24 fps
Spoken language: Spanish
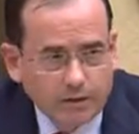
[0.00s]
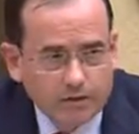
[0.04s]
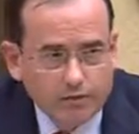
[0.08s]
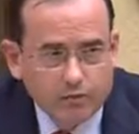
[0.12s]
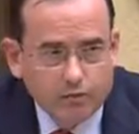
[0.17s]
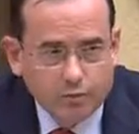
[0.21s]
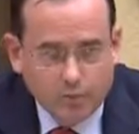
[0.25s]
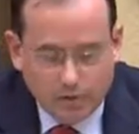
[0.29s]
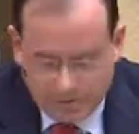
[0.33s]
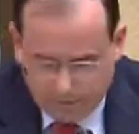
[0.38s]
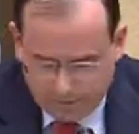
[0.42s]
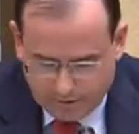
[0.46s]

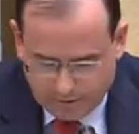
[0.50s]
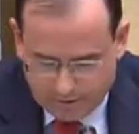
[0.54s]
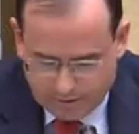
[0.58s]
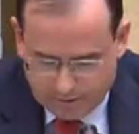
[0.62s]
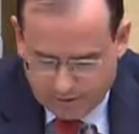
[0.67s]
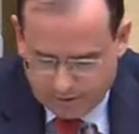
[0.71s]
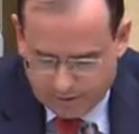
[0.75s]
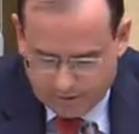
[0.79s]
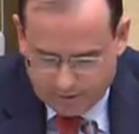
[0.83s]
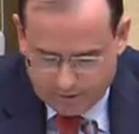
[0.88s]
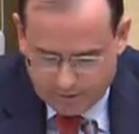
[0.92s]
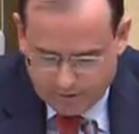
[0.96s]
escuelas
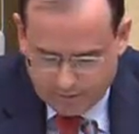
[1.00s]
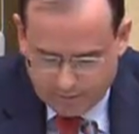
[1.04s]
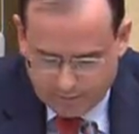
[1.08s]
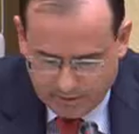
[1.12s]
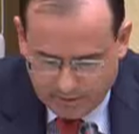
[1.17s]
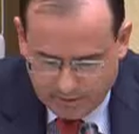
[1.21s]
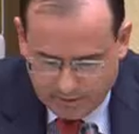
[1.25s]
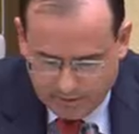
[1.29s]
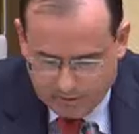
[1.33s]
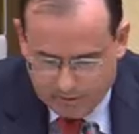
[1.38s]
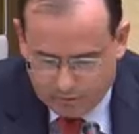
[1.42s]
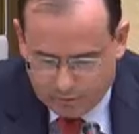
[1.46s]
grandes y
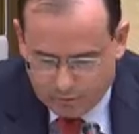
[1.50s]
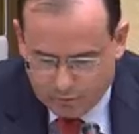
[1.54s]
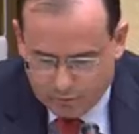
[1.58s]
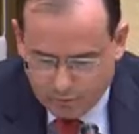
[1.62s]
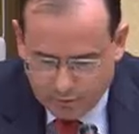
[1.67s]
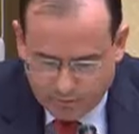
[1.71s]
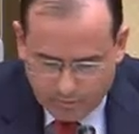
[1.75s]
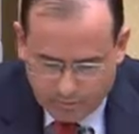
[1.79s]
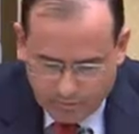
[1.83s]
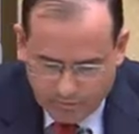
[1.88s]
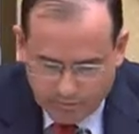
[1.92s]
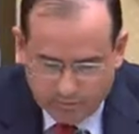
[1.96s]

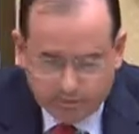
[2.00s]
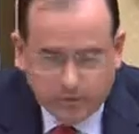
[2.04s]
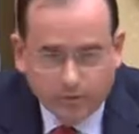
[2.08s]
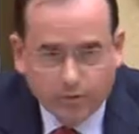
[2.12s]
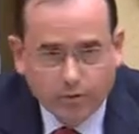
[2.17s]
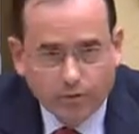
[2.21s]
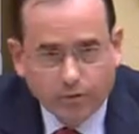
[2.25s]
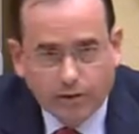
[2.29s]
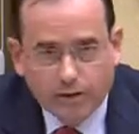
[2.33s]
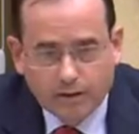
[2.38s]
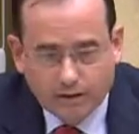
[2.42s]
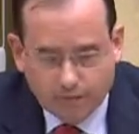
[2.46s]
pequeñas, urbanas
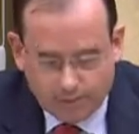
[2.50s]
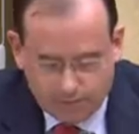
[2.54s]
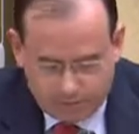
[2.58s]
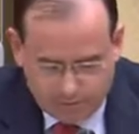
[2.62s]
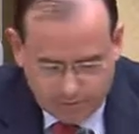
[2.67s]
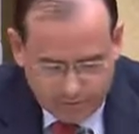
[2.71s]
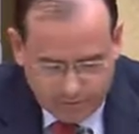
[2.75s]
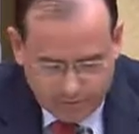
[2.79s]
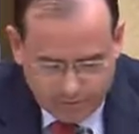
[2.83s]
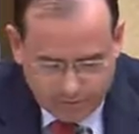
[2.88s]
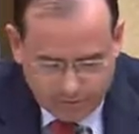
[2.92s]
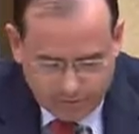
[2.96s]
y
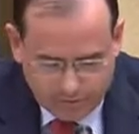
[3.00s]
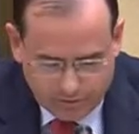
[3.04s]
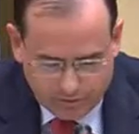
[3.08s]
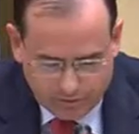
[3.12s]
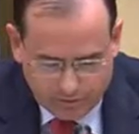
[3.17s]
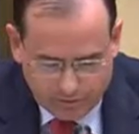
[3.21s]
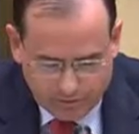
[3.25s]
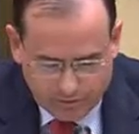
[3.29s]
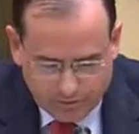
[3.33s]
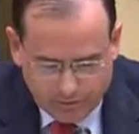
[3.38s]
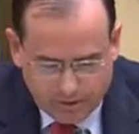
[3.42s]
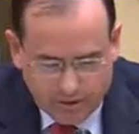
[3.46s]
rurales,
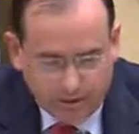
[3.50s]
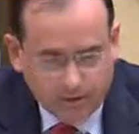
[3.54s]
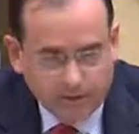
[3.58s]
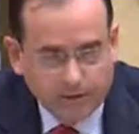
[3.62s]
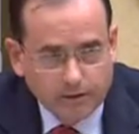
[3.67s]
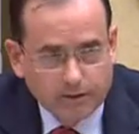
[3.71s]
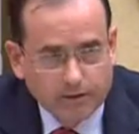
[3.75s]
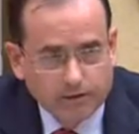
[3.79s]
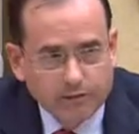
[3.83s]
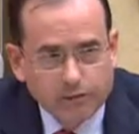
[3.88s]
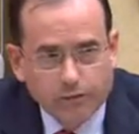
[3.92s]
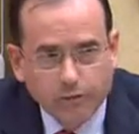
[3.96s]
confesionales y
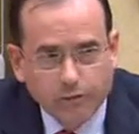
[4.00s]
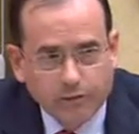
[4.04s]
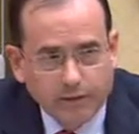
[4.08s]
laicas,